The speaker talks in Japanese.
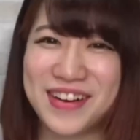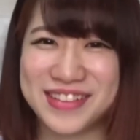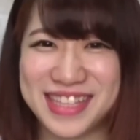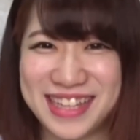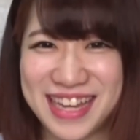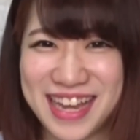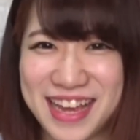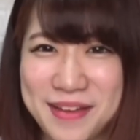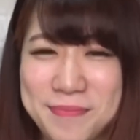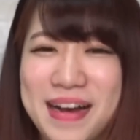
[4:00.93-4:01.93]
おて
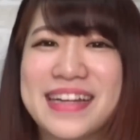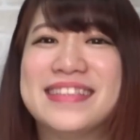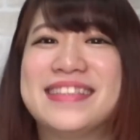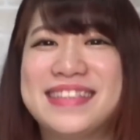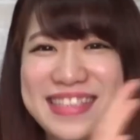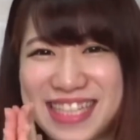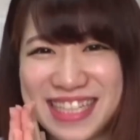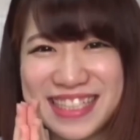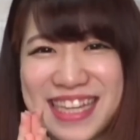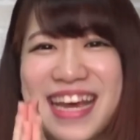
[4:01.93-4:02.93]
て、パッ
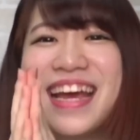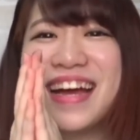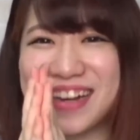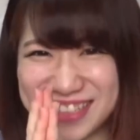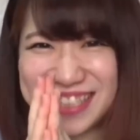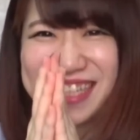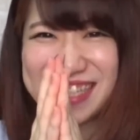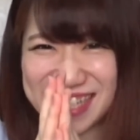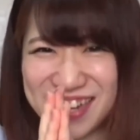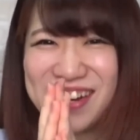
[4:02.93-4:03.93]
チン。ごち
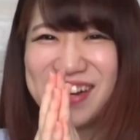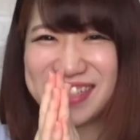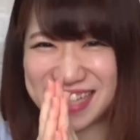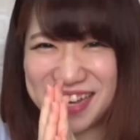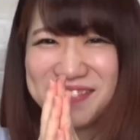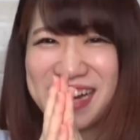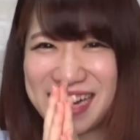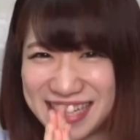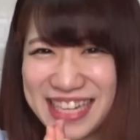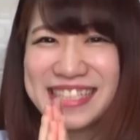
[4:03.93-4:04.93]
そうさ
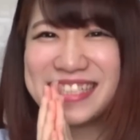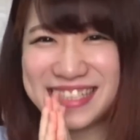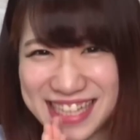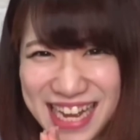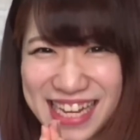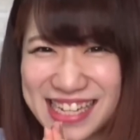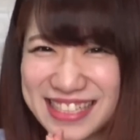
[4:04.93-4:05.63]
までした。